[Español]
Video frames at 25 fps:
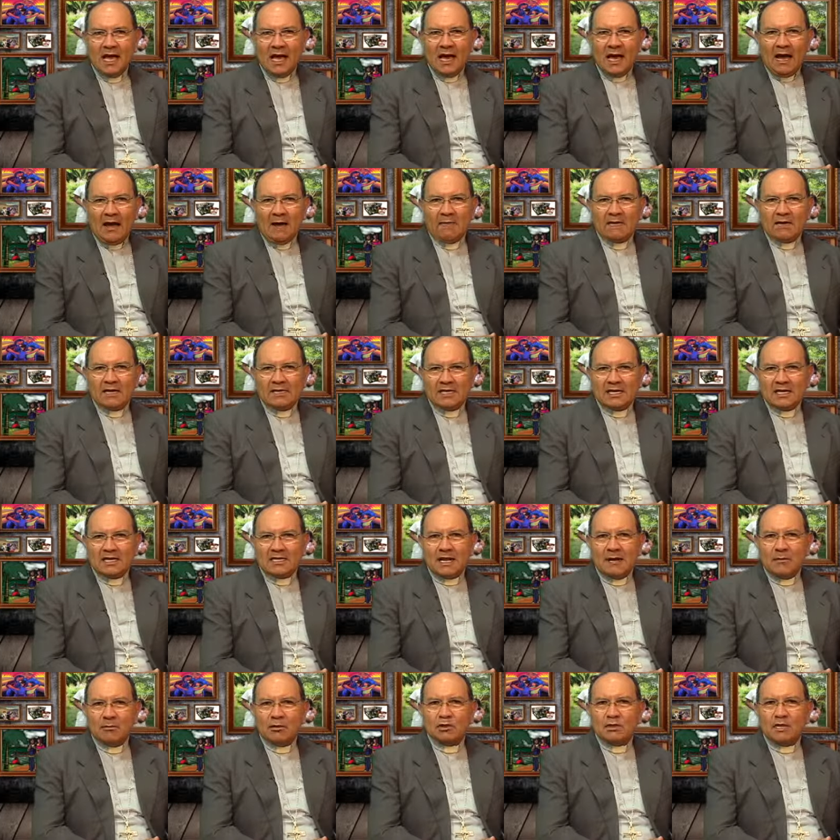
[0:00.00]
a
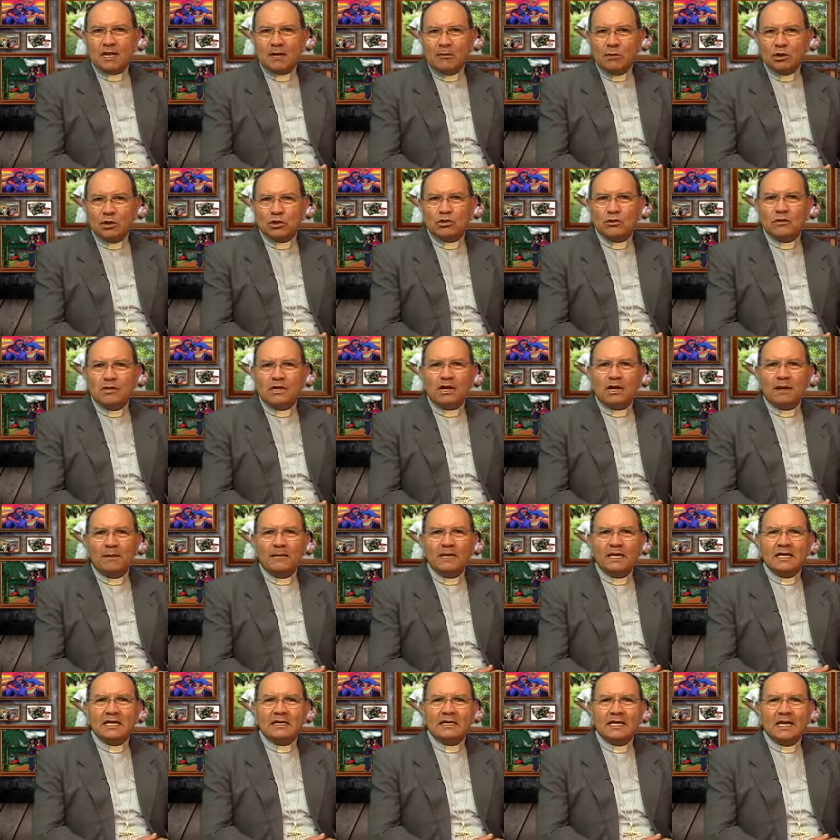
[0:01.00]
veces la buscamos
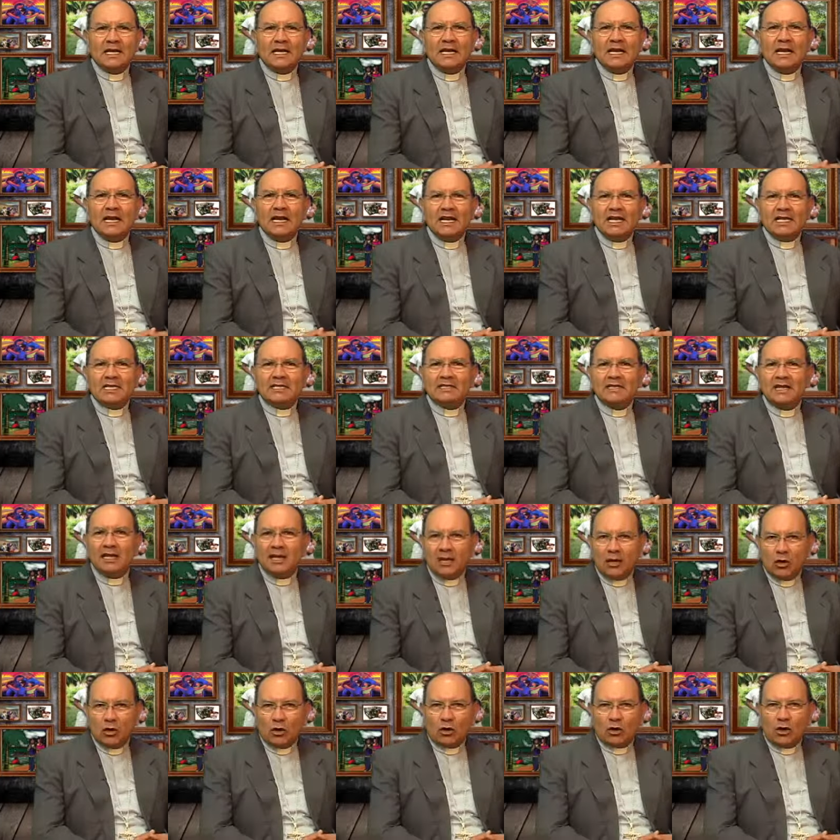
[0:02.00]
únicamente en el
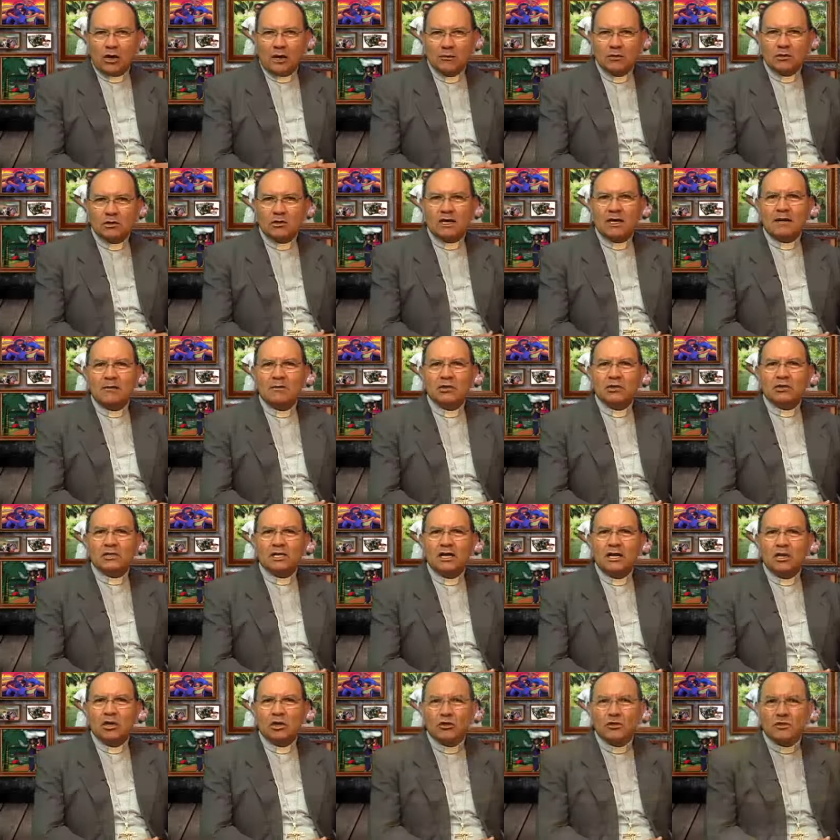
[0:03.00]
exterior, la buscamos
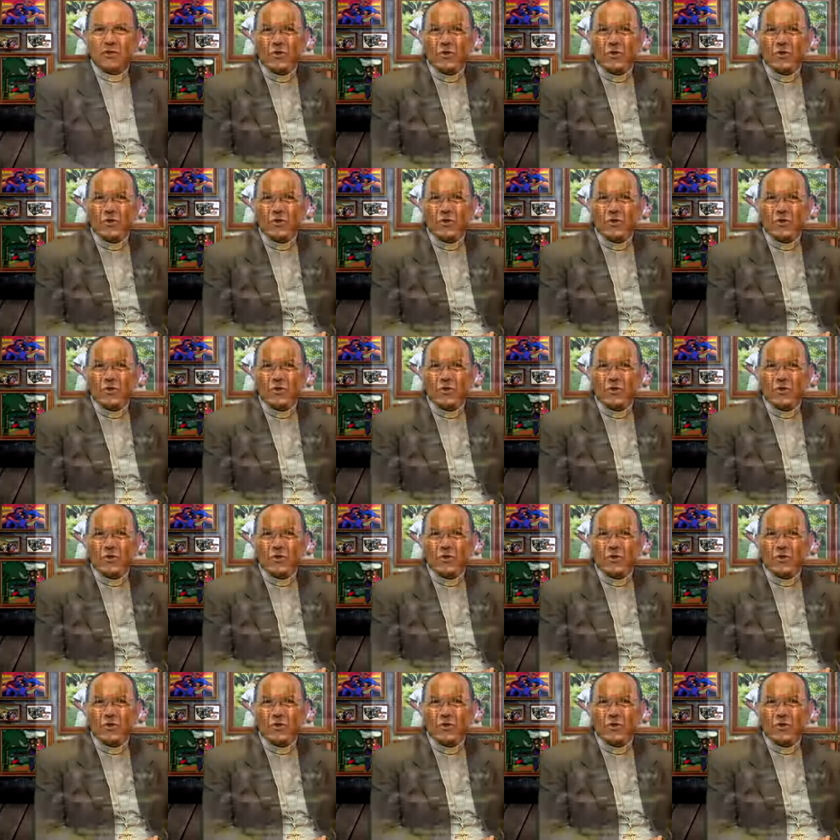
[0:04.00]
en los